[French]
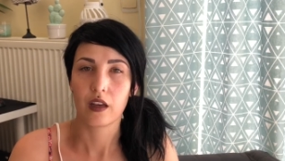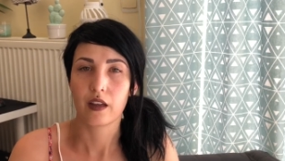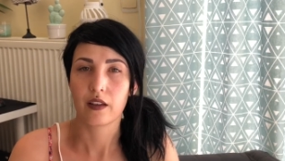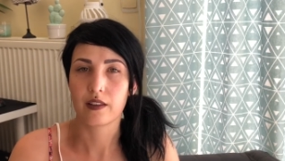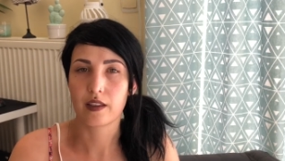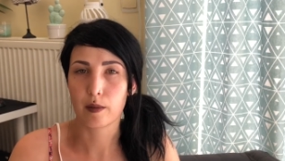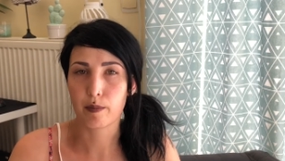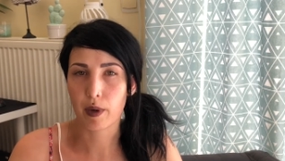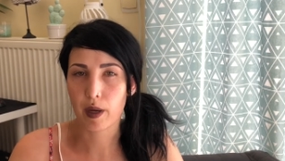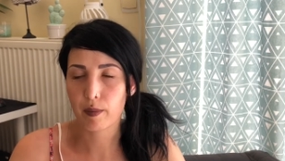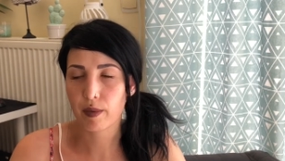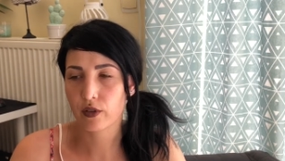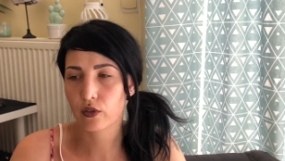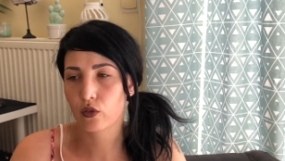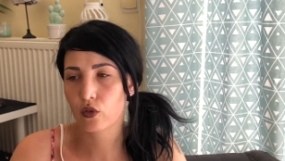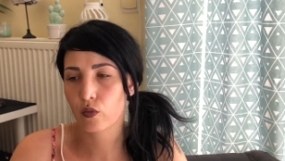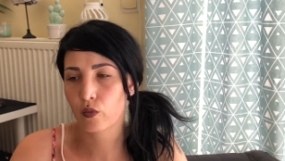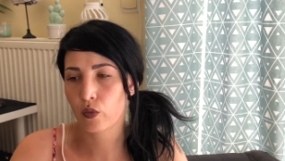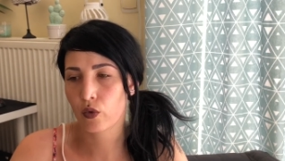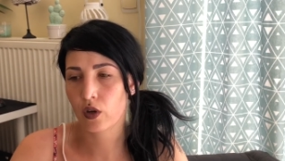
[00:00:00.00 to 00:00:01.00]
c'est pas parce
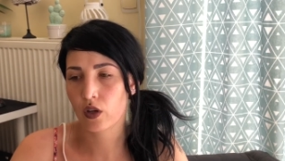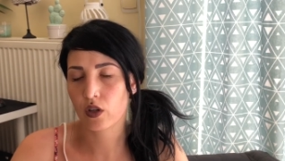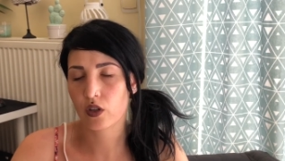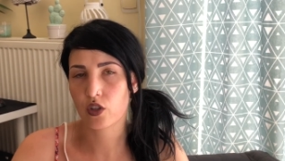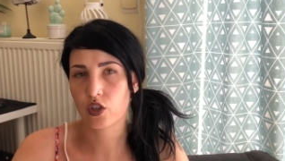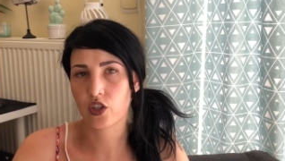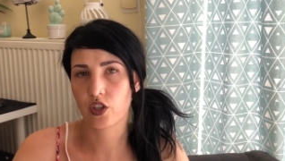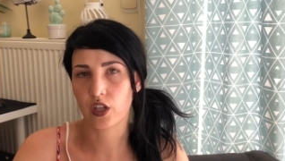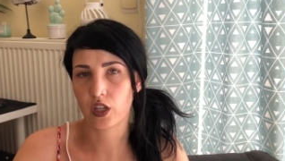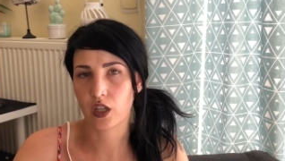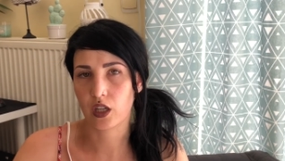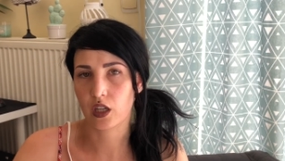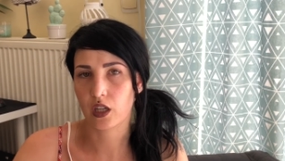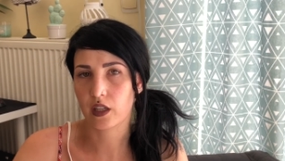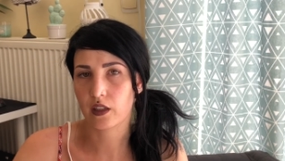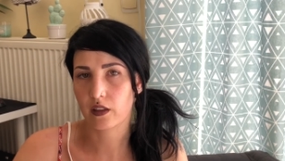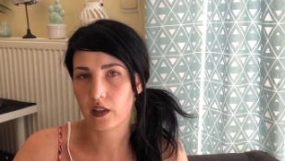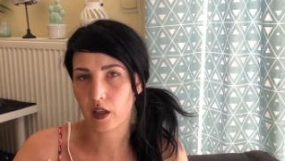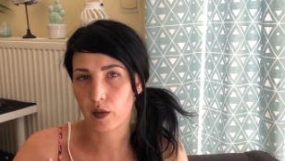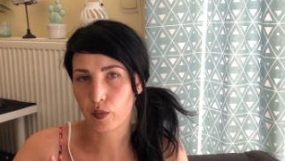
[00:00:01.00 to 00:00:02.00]
que moi j'ai
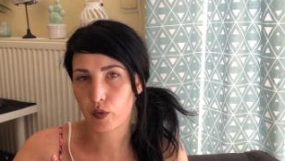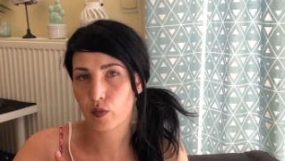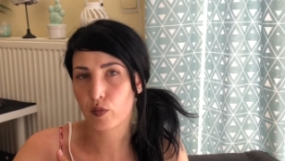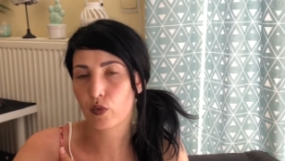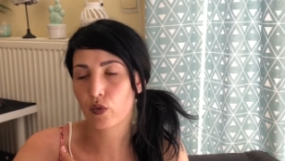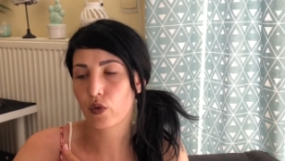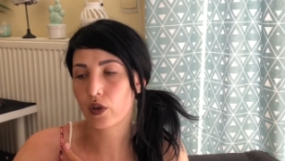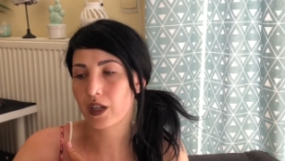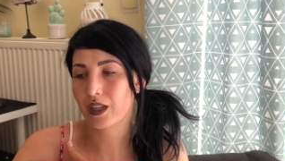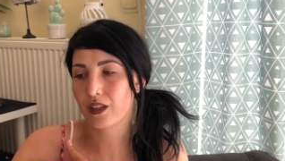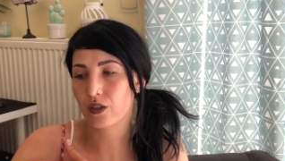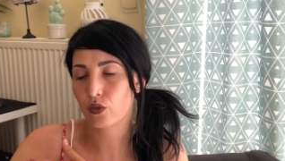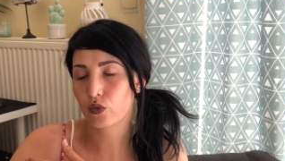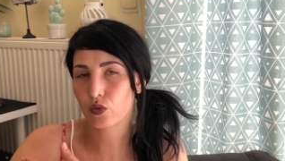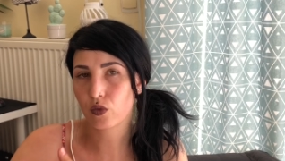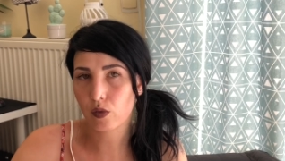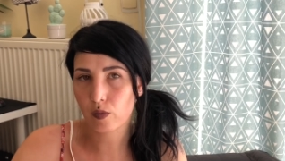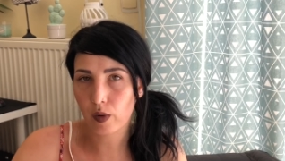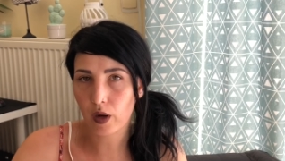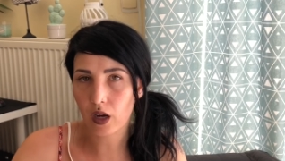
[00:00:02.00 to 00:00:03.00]
été un peu brûlée
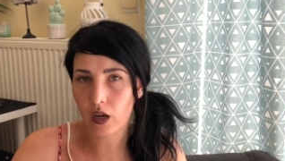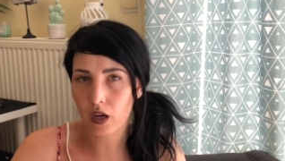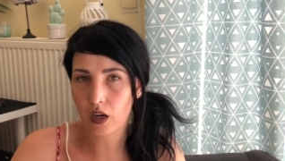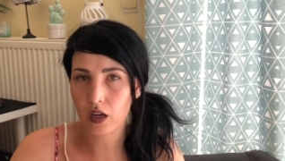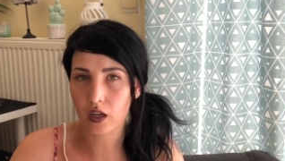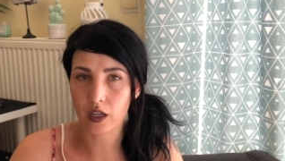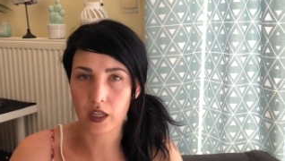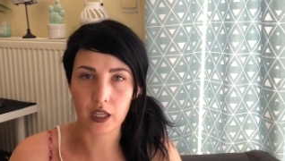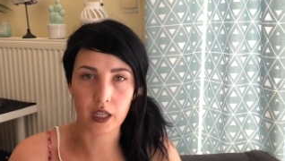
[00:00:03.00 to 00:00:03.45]
sous le bras